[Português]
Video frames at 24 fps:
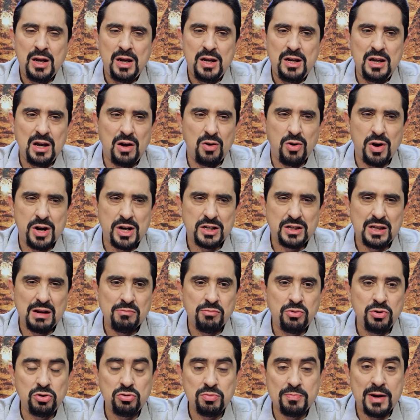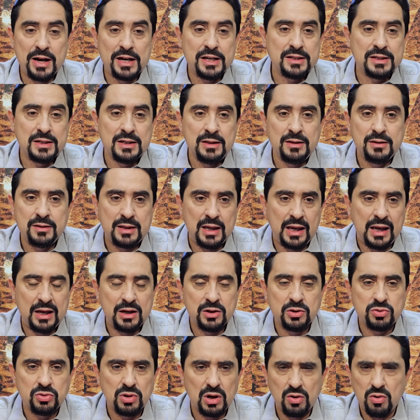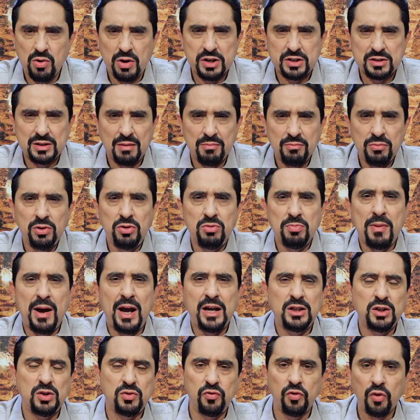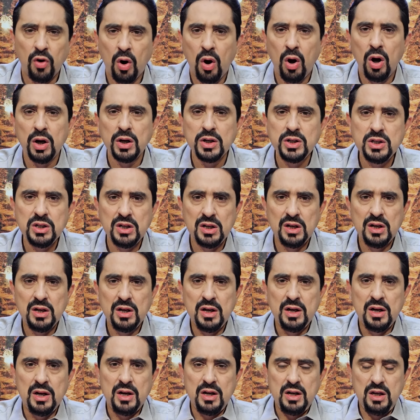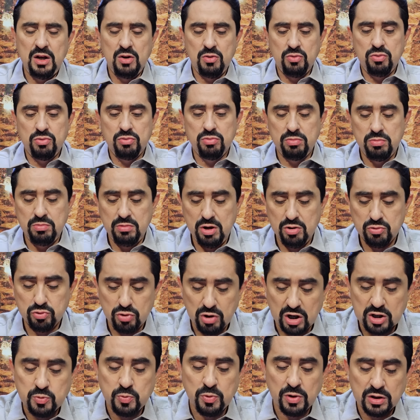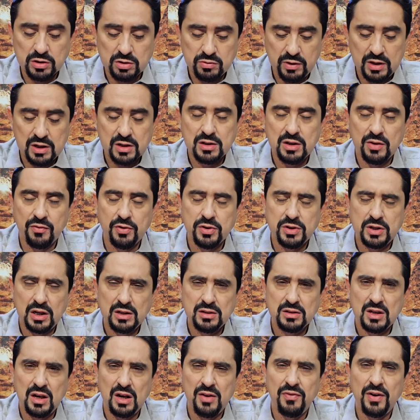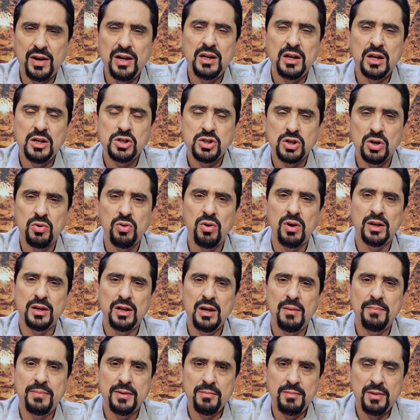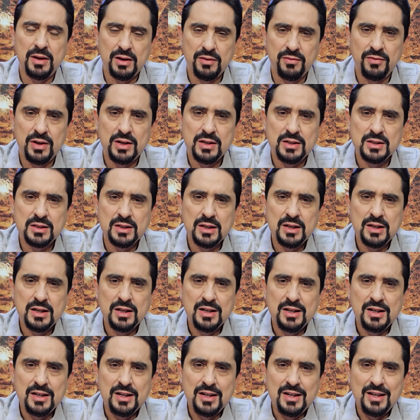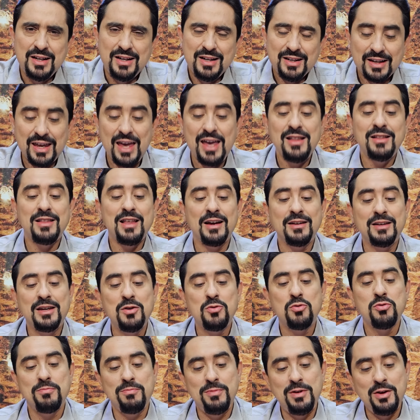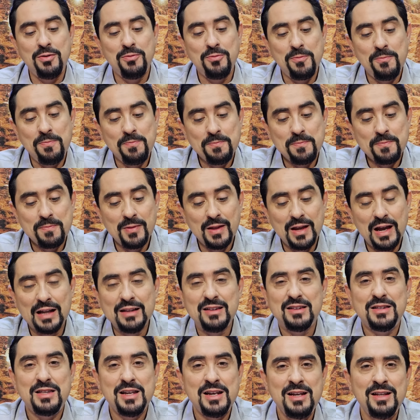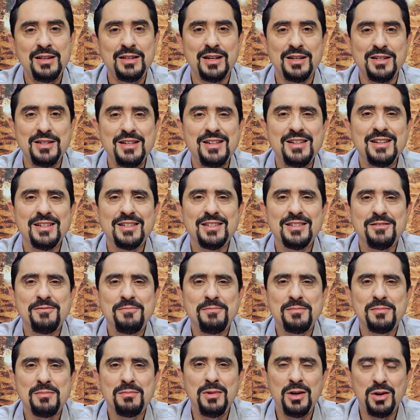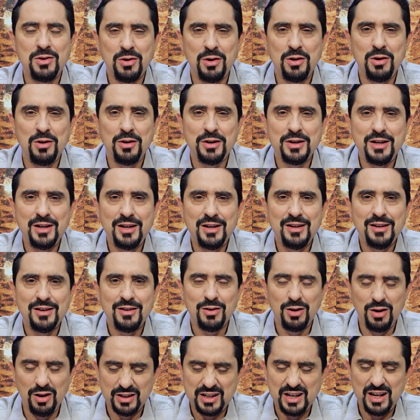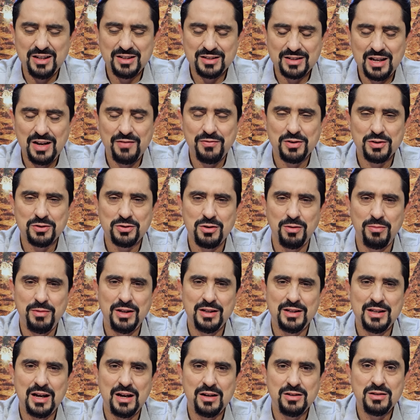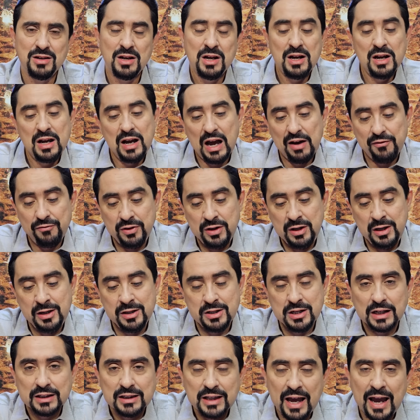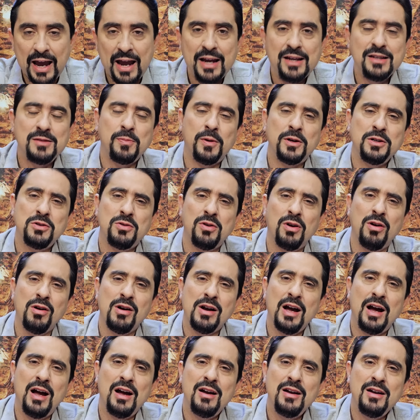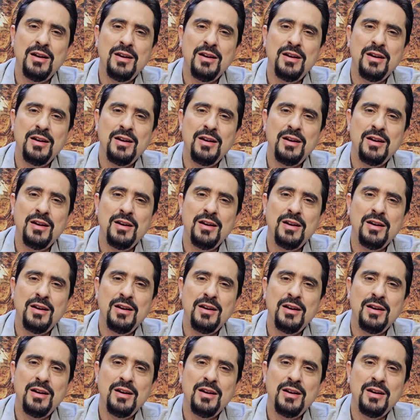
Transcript: e agora está muito mais intenso, agora está muito mais forte. E eu, eu dou as boas-vindas a você. Escreva aí quem chegou aqui a primeira vez. Quem está aqui comigo há 30 dias, me coloque. Coloque aí, escreva nos comentários. A 20, a 10, pode colocar.